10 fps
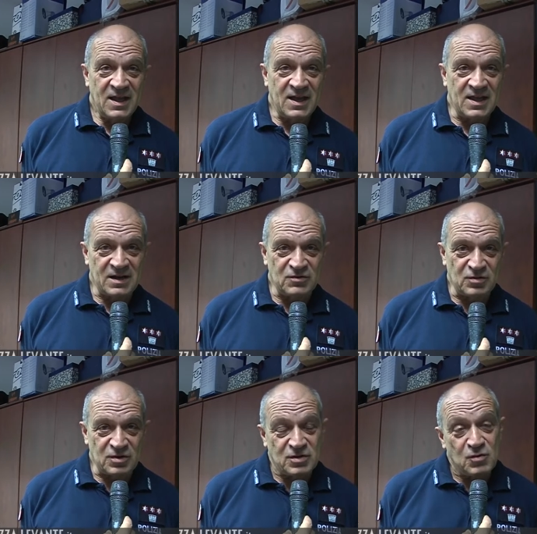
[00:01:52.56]
e la
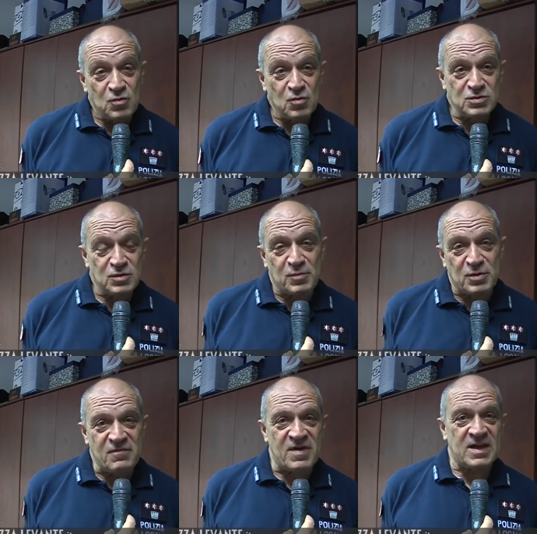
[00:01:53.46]
ragione, cioè un uso un po'
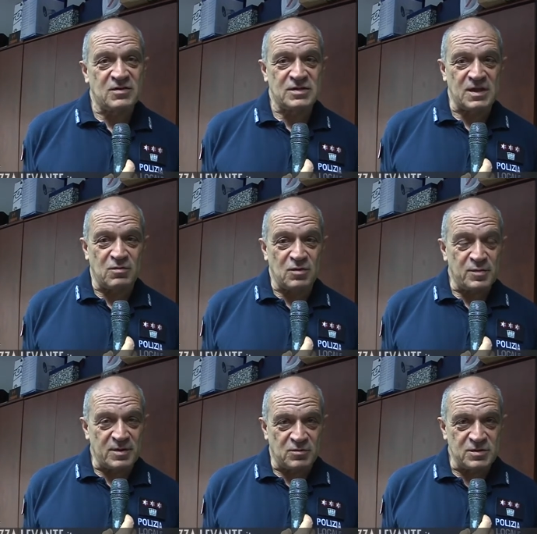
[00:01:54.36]
diverso da quello
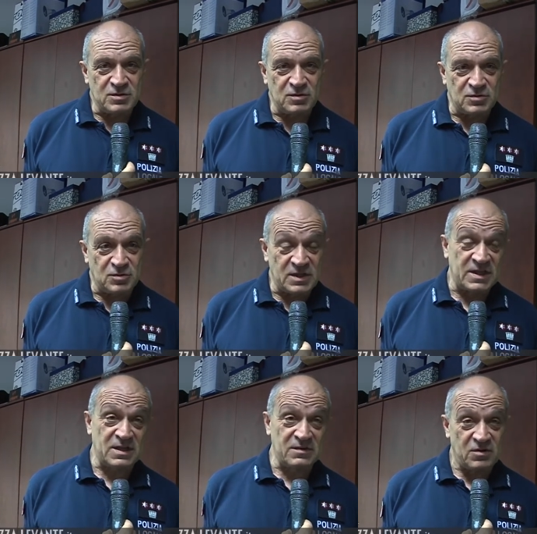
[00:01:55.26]
per cui sono costruiti,
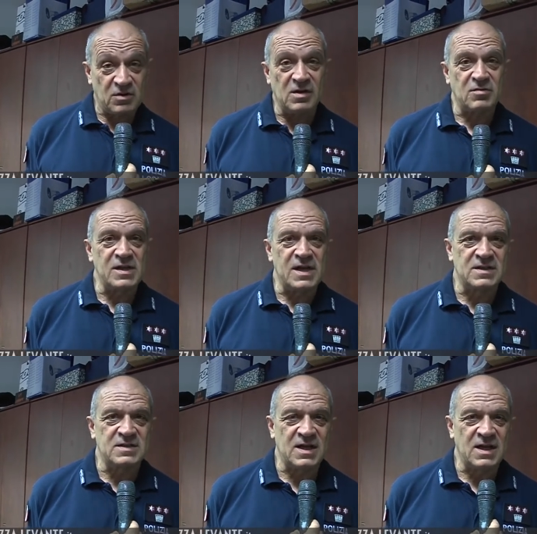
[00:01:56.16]
tant'è vero che
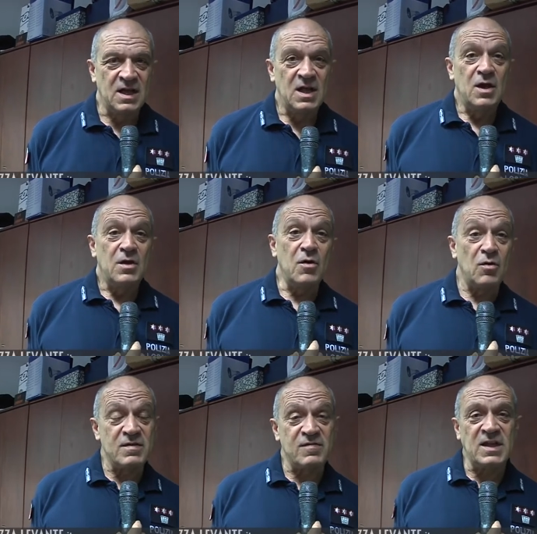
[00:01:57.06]
l'ordinanza
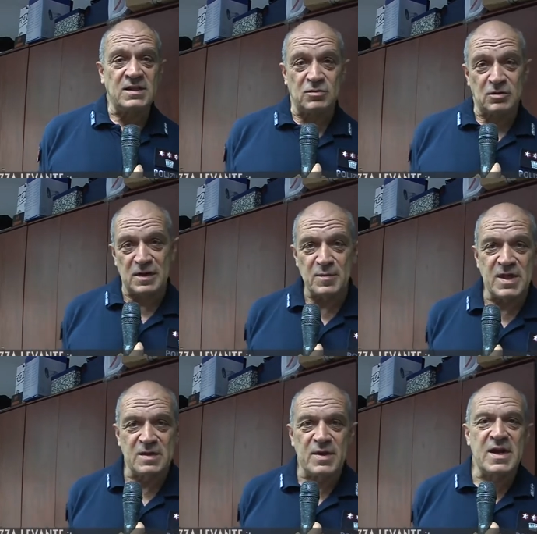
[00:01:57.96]
non li vieta
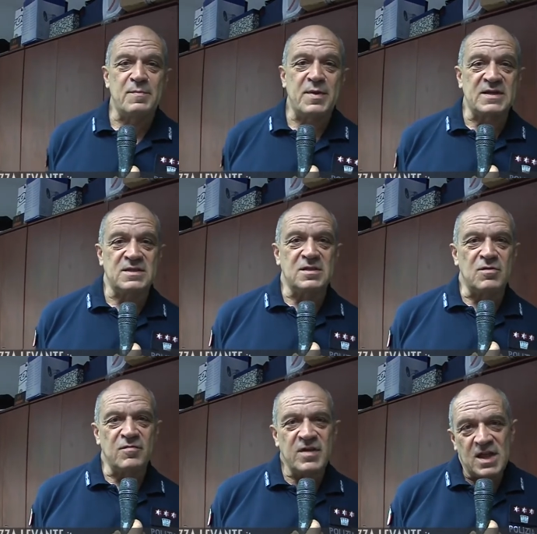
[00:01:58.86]
totalmente, ma nei pressi di
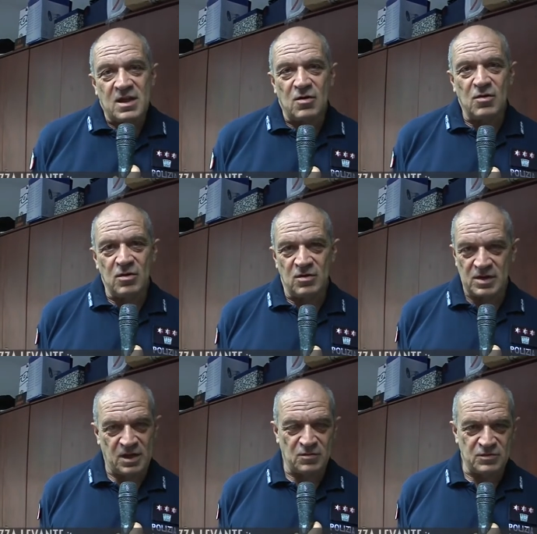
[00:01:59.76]
un veicolo
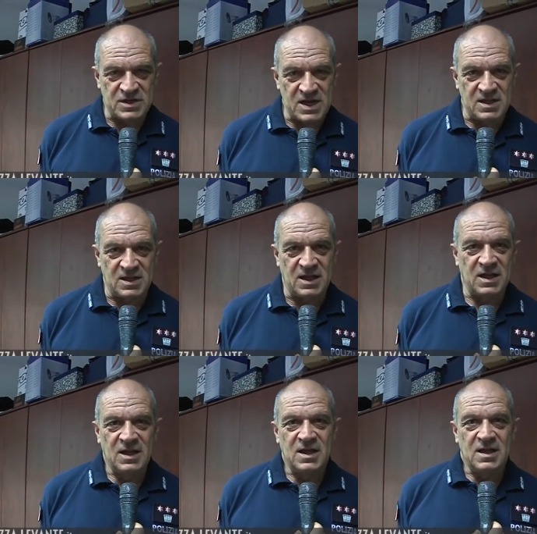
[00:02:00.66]
li consente.
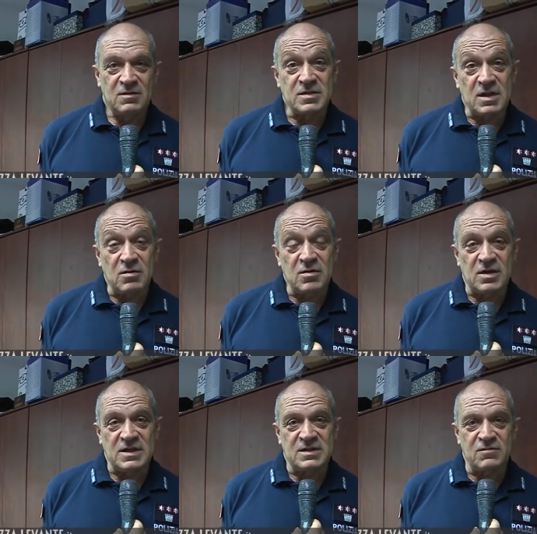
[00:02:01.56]
Quindi quello che si